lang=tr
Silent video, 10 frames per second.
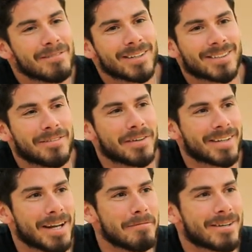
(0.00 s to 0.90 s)
biraz kafa
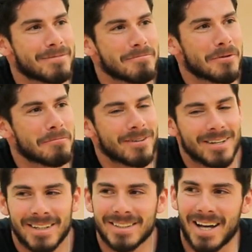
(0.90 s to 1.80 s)
dinlemek için büyük bir
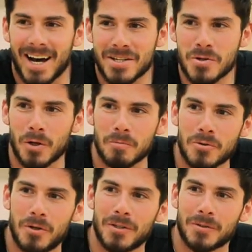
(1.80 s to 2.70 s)
tercih olmuş öyle